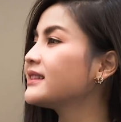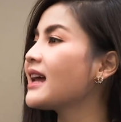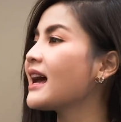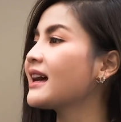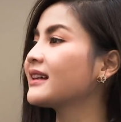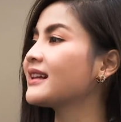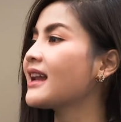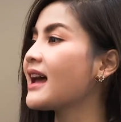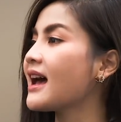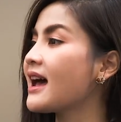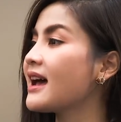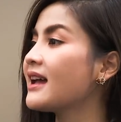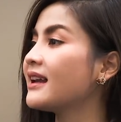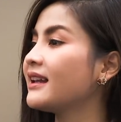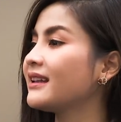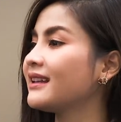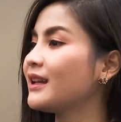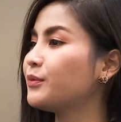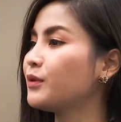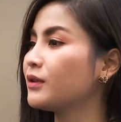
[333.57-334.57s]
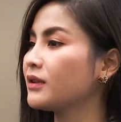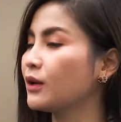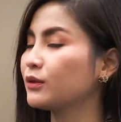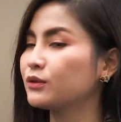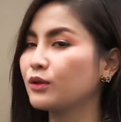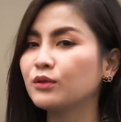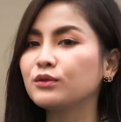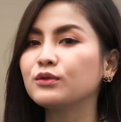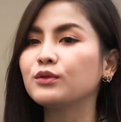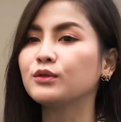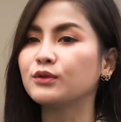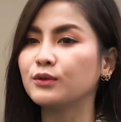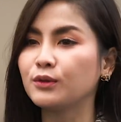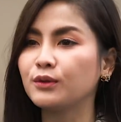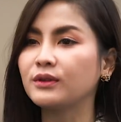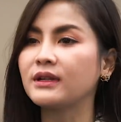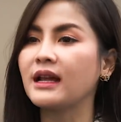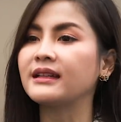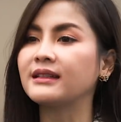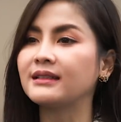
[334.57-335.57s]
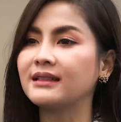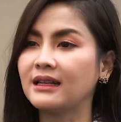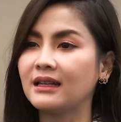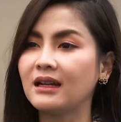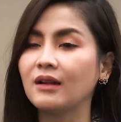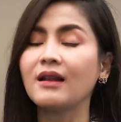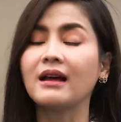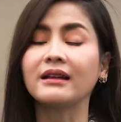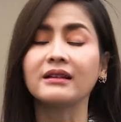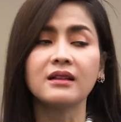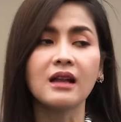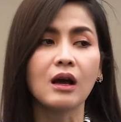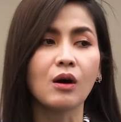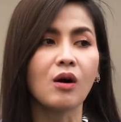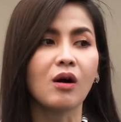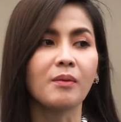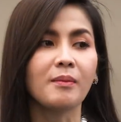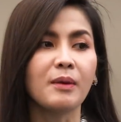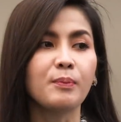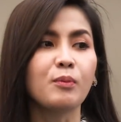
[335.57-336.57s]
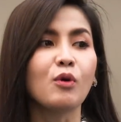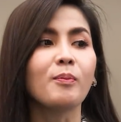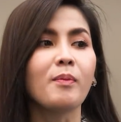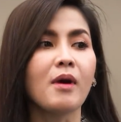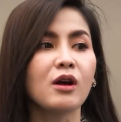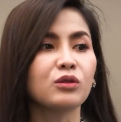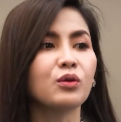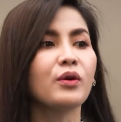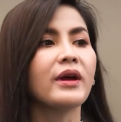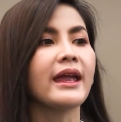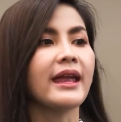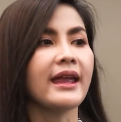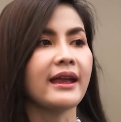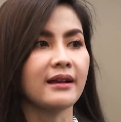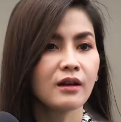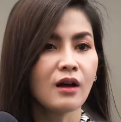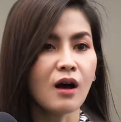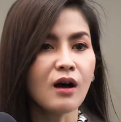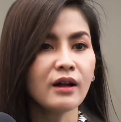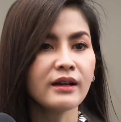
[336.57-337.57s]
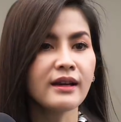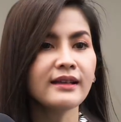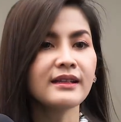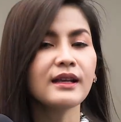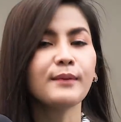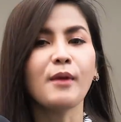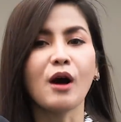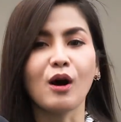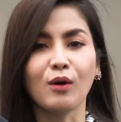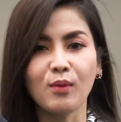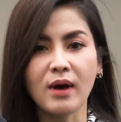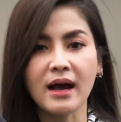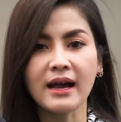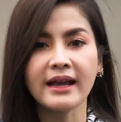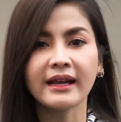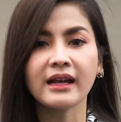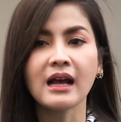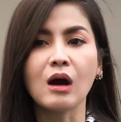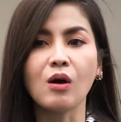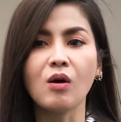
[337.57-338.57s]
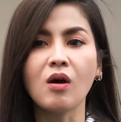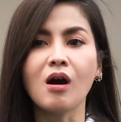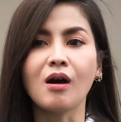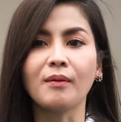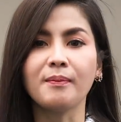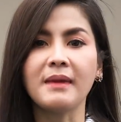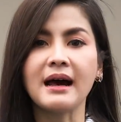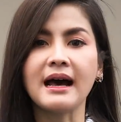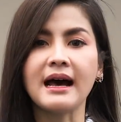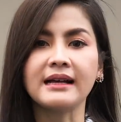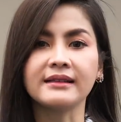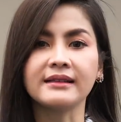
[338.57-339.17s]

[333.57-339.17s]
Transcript: ดังๆ นะ อะไรเงี้ยพวกเราต้องสู้ๆ นะดี แล้วล่ะที่เราออกมาปกป้องตัวเอง ก็ได้แต่บอกว่าให้เขาออกมา